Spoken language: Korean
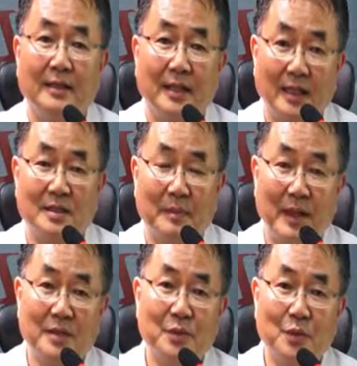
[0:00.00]
따라서
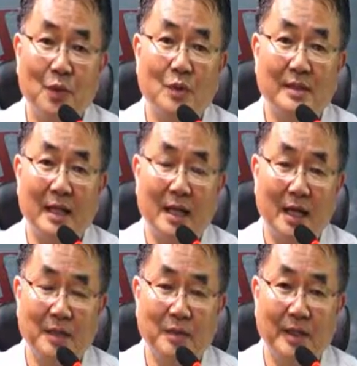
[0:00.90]
방송 공사를
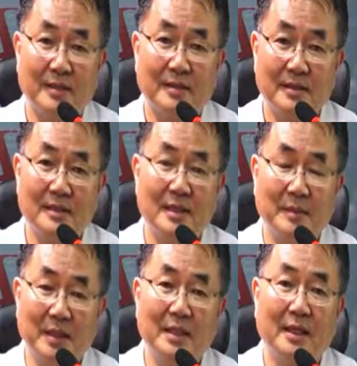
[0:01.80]
하기 위해서
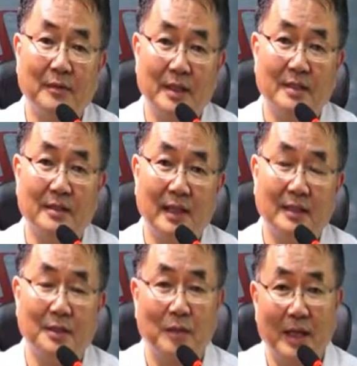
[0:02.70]
시스템 인테그레이션을
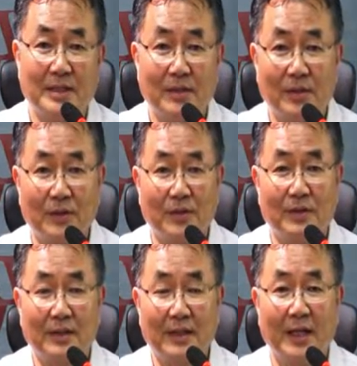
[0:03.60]
하던 과정을
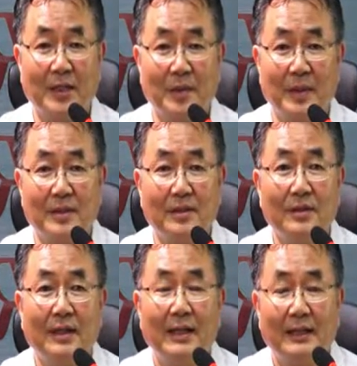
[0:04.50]
거쳤던 개념에서
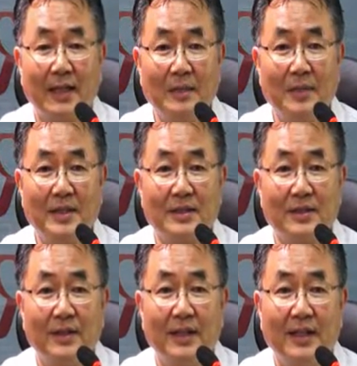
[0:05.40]

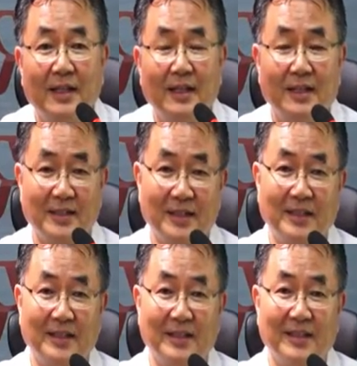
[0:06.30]
탈피해서
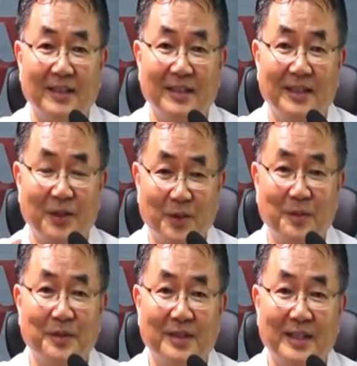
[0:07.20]
이제는
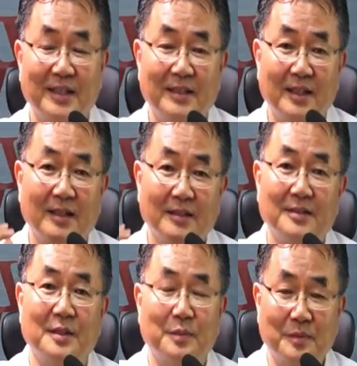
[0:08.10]
여러분들이 그냥 그
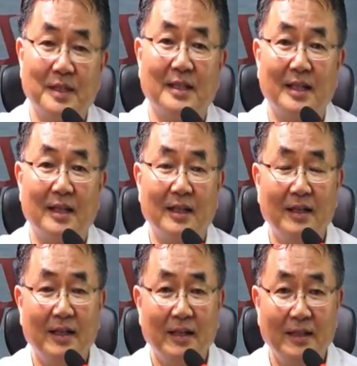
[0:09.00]
제품 사다가
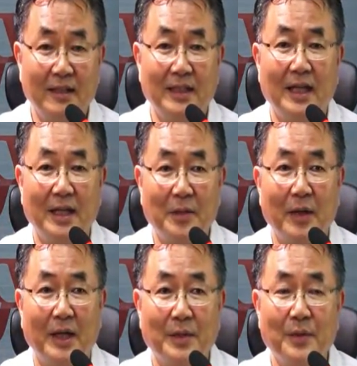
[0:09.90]

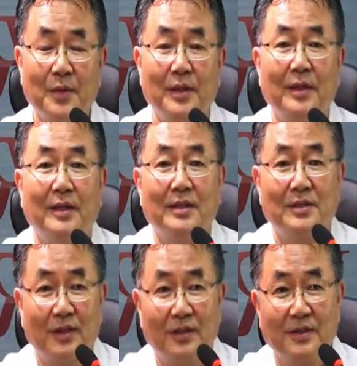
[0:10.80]
DIY로
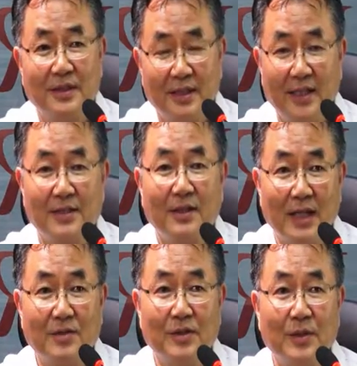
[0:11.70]
설치해서
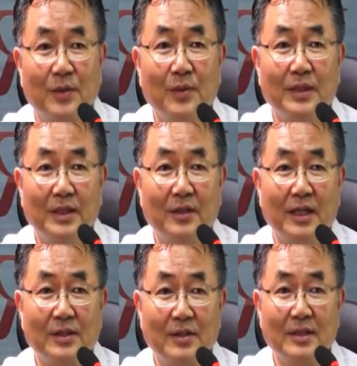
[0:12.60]
갈 수 있고
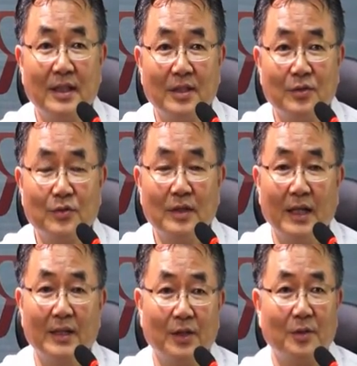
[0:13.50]
이렇게 설치되는
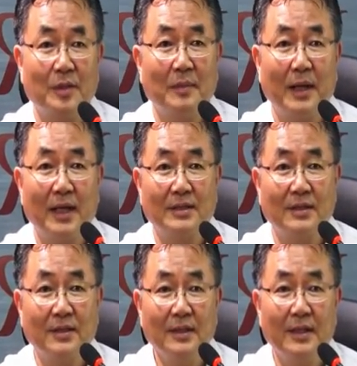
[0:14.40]
순간 여러분의
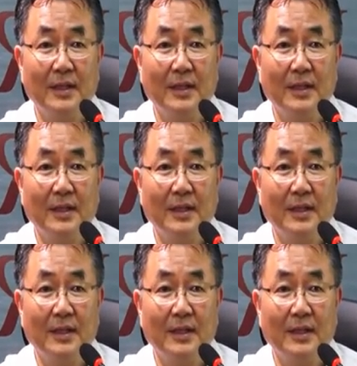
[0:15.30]
방에서는